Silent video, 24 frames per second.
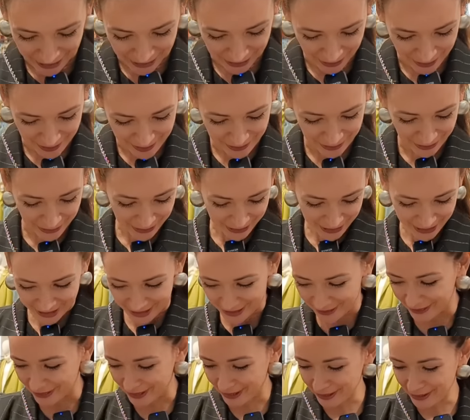еще
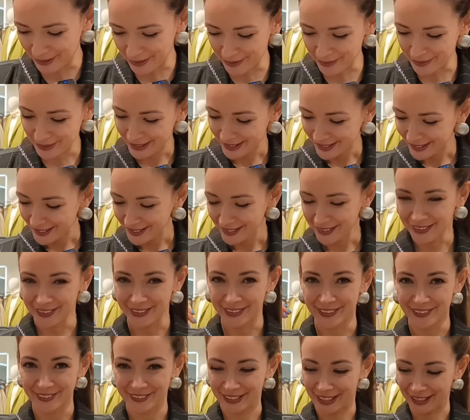множество на нем
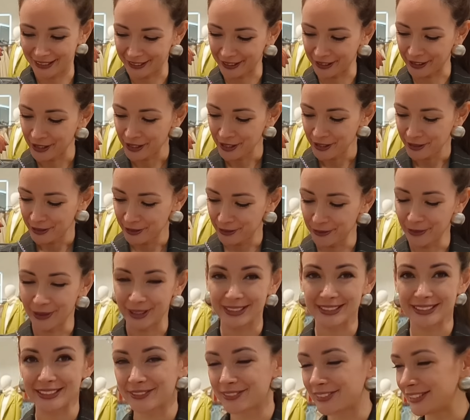а, всяких
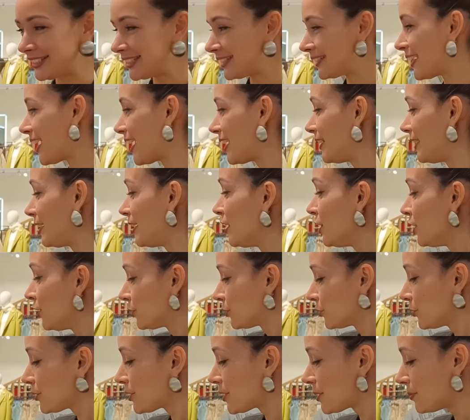нюансов и деталей.
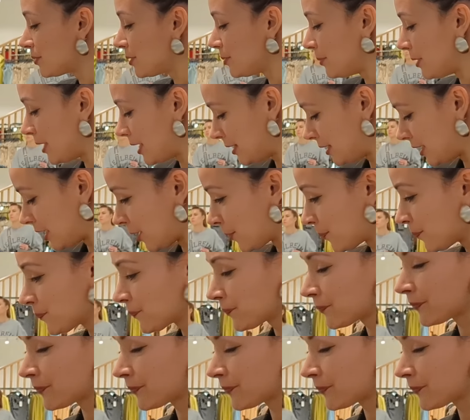Но, тем не менее,